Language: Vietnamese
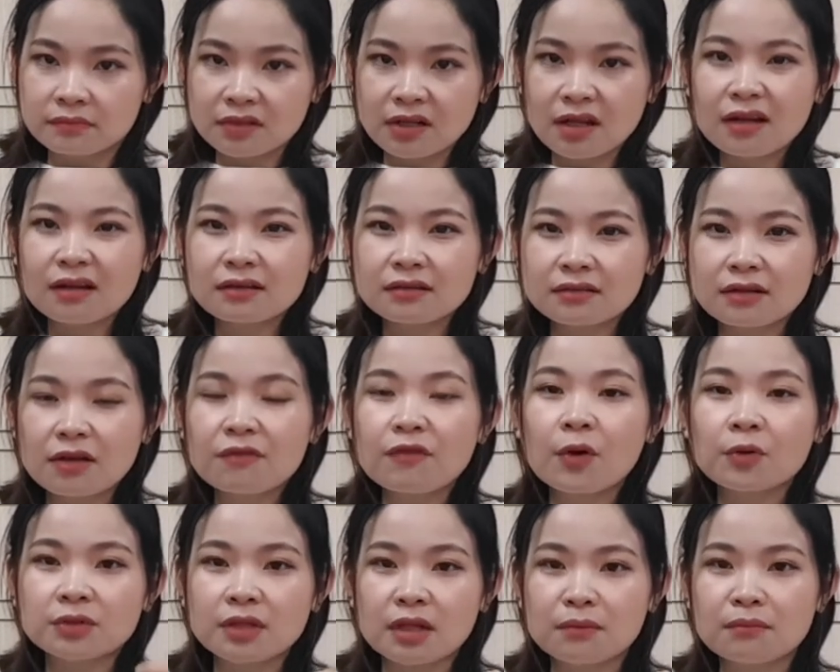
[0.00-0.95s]
nó nó
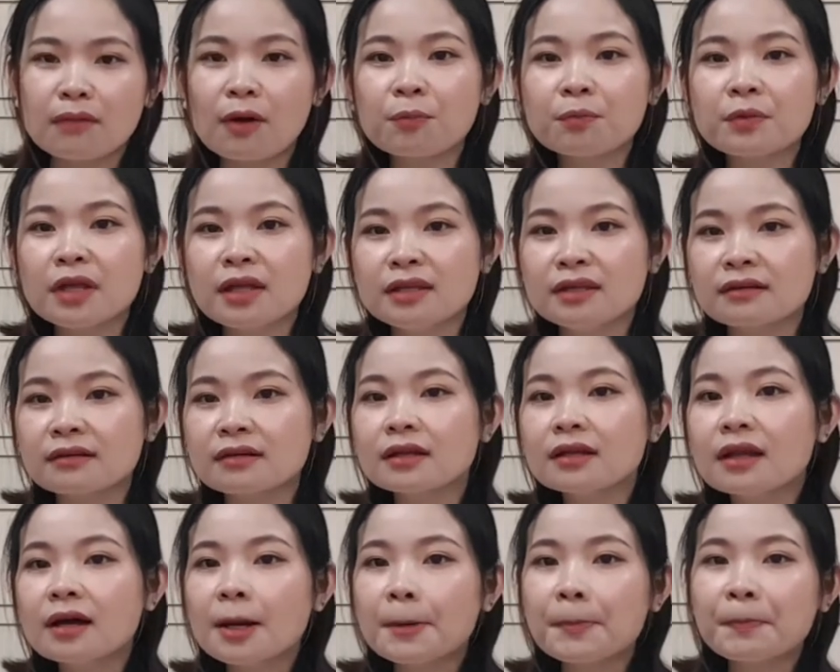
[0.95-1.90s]
vô tình bóc đi những
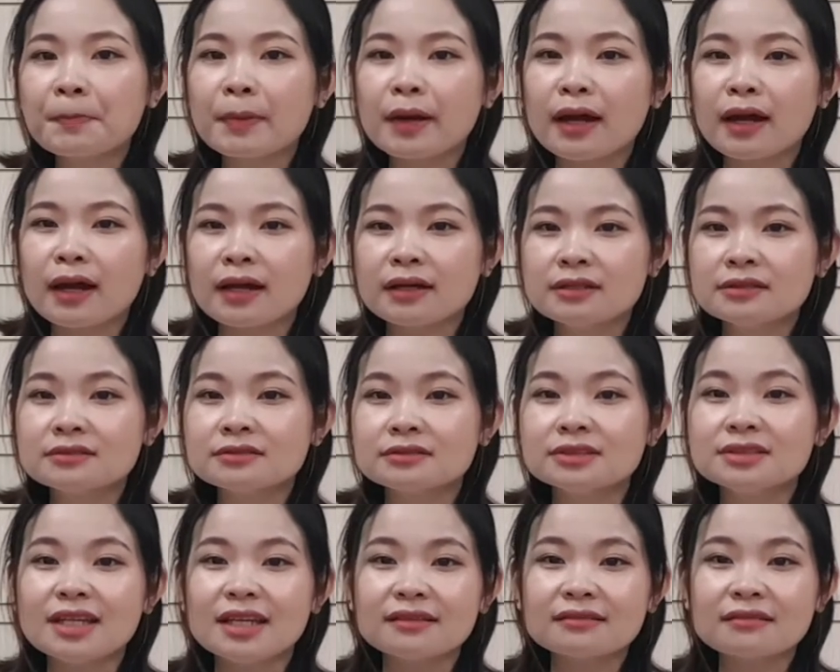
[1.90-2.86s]
cái lớp mà nước
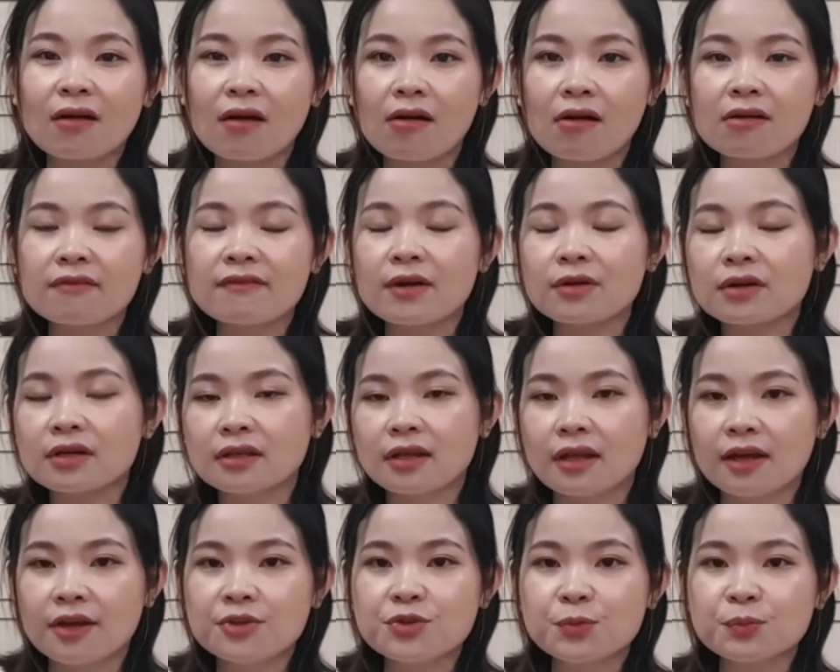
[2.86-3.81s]
rửa chén đó vào cơ
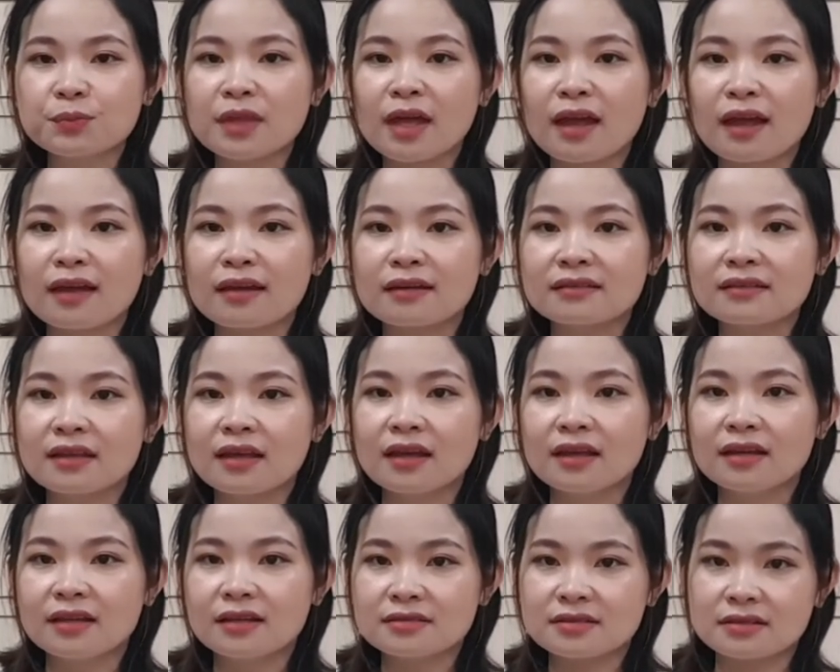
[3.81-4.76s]
thể chúng ta
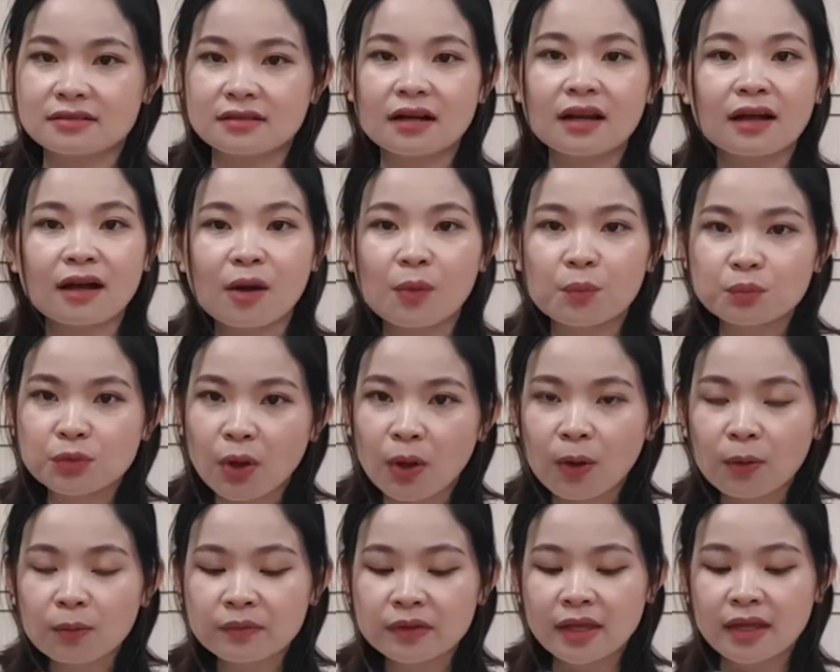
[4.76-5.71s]
thì thật sự rất là không
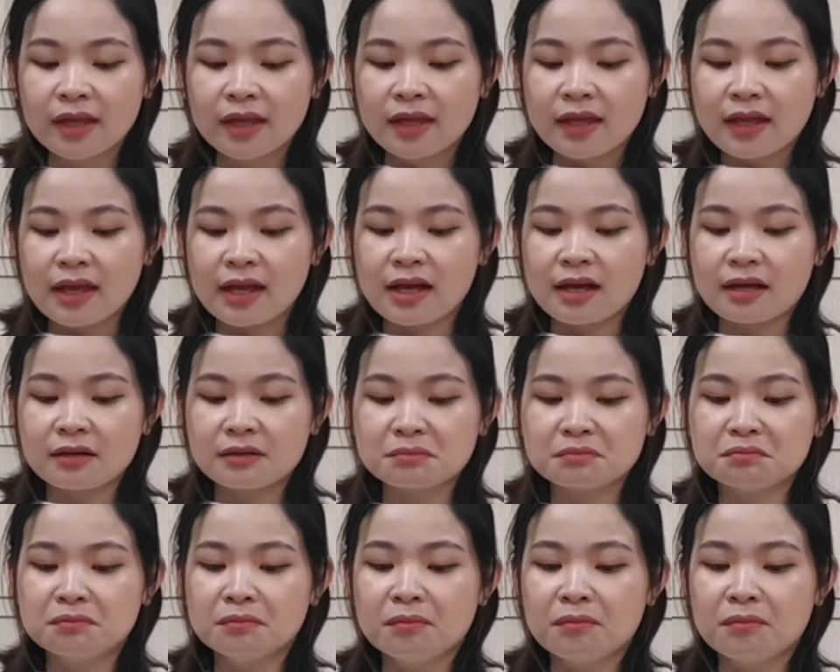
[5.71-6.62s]
tốt à,